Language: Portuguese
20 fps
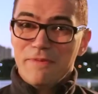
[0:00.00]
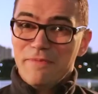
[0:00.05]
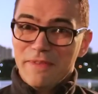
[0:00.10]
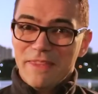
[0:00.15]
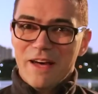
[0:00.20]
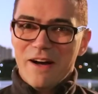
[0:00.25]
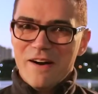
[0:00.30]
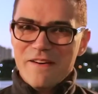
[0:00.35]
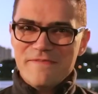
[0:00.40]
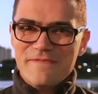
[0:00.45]
para me
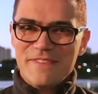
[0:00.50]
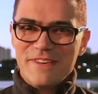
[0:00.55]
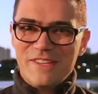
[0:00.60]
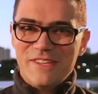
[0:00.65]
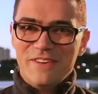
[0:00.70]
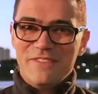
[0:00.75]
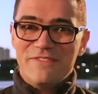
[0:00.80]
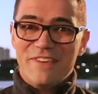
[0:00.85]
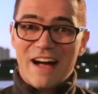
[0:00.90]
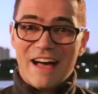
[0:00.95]
dar uma
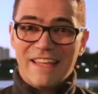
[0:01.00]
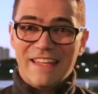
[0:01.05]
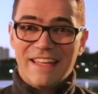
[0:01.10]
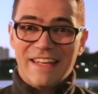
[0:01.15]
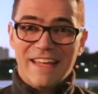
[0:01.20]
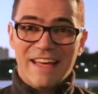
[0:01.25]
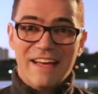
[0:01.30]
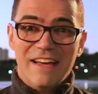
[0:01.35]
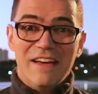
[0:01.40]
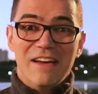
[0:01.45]
motivada,
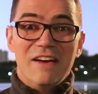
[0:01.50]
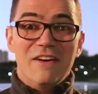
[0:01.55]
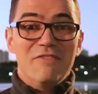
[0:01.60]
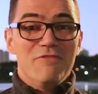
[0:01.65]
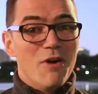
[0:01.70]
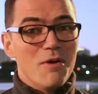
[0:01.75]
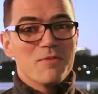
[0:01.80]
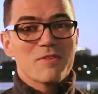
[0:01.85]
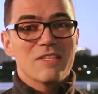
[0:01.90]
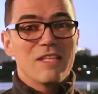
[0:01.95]
né?
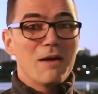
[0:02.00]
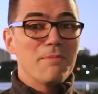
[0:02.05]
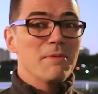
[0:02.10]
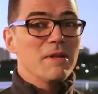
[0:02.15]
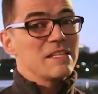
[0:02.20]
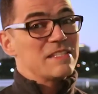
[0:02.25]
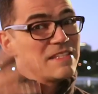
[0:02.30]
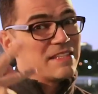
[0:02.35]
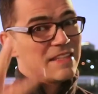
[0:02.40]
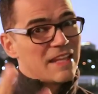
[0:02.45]
Vamos lá
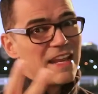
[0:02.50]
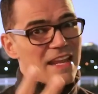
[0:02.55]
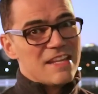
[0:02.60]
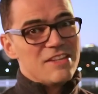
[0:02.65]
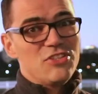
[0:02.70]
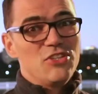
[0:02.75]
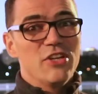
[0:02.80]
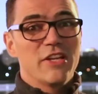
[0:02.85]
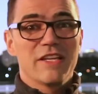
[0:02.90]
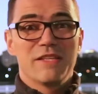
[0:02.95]
para as
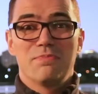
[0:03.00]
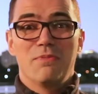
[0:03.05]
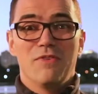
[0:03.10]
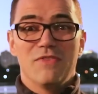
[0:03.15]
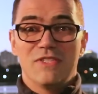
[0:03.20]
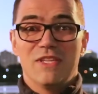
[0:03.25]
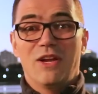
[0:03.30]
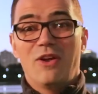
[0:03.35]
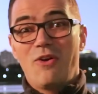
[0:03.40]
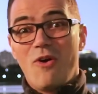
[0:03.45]
três dicas para
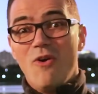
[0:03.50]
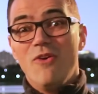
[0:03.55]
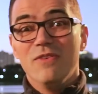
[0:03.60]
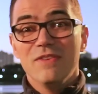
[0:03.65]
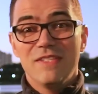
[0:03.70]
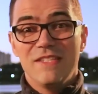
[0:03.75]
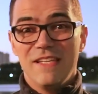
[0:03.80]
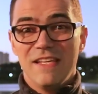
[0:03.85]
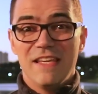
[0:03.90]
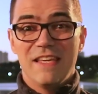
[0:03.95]
você
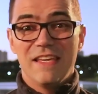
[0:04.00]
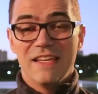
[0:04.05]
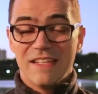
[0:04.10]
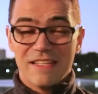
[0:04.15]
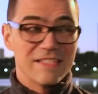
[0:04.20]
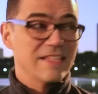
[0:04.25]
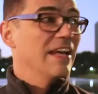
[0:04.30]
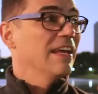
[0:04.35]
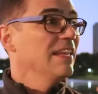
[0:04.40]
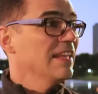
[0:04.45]

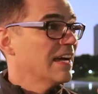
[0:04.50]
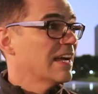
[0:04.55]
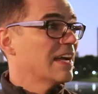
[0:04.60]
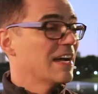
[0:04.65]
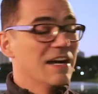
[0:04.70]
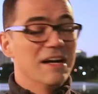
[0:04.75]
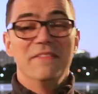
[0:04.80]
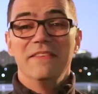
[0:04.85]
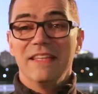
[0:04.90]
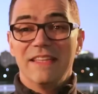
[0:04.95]
conseguir sair da
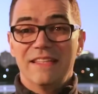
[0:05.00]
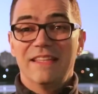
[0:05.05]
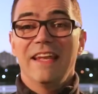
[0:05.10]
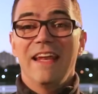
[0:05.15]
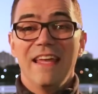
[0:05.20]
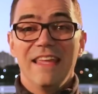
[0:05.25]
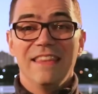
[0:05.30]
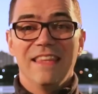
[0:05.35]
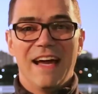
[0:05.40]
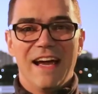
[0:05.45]
cama e
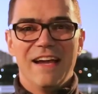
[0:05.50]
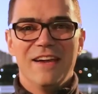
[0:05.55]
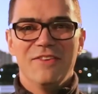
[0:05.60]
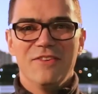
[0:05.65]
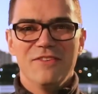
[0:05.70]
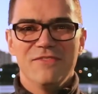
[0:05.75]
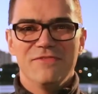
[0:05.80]
treinar no